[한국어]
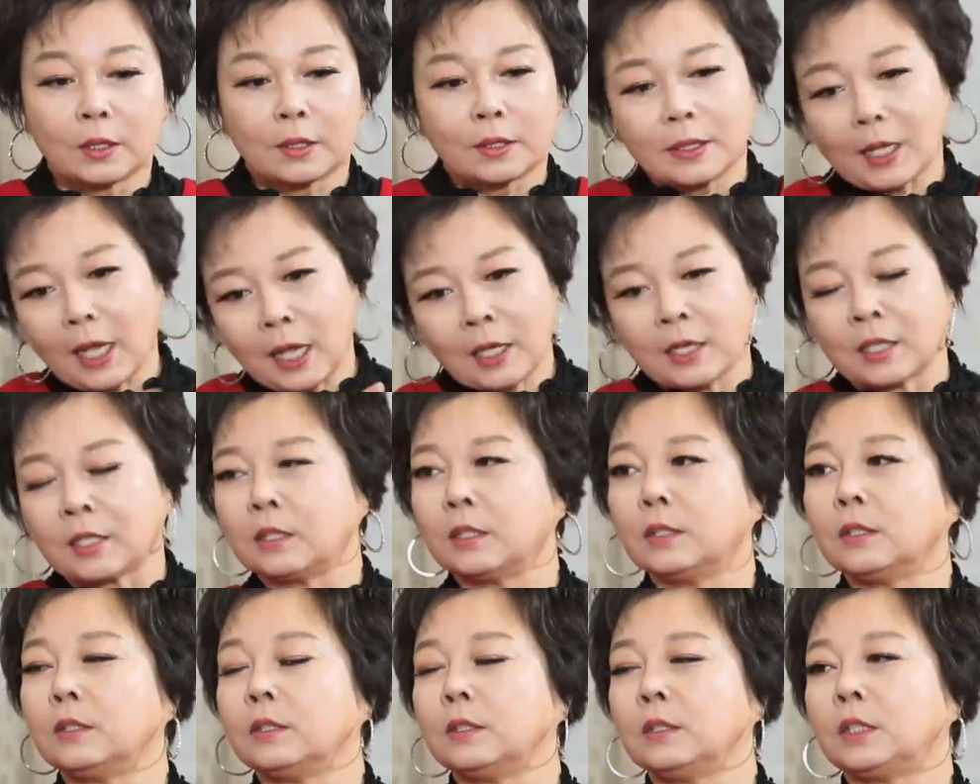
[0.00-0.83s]
딱
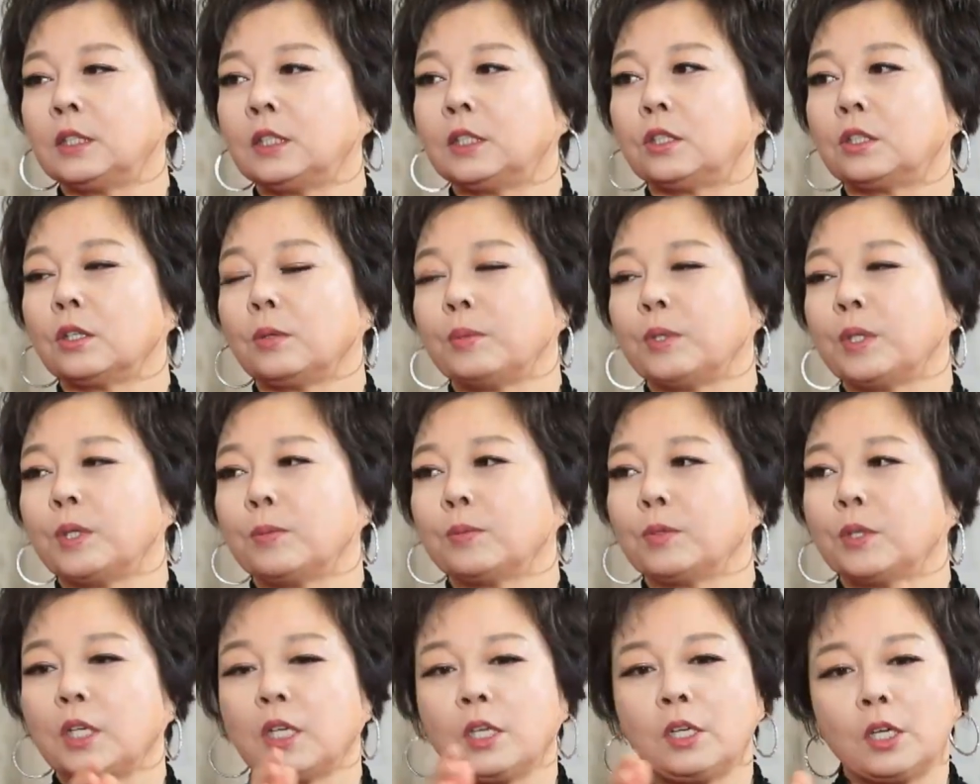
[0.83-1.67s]
그 시점이
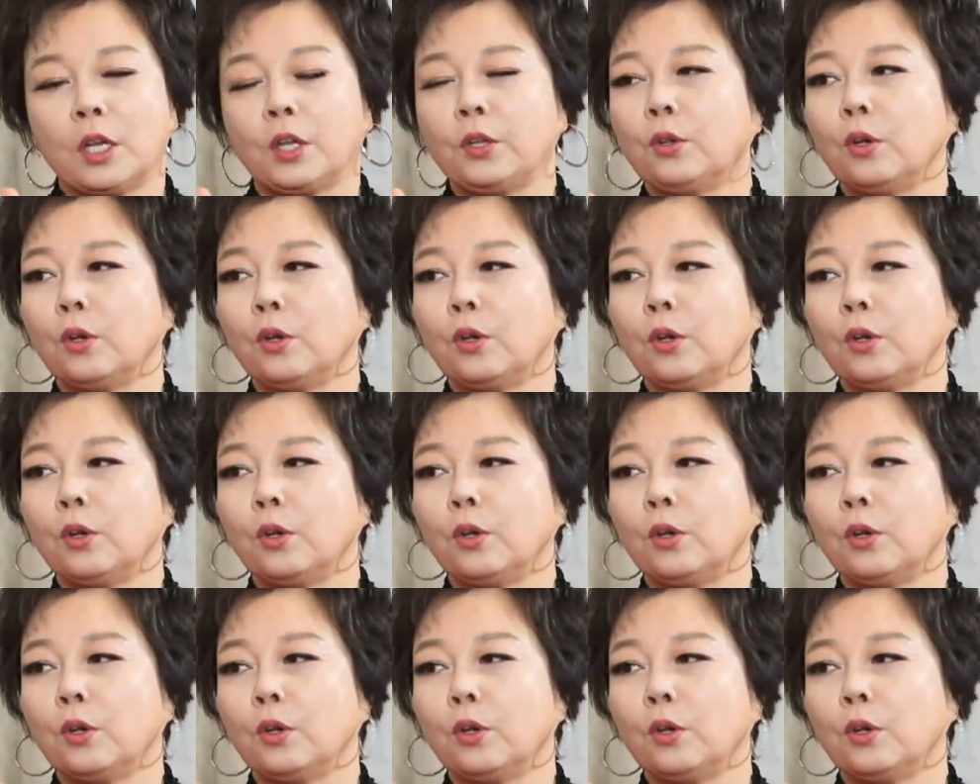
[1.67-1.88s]
되면서 1년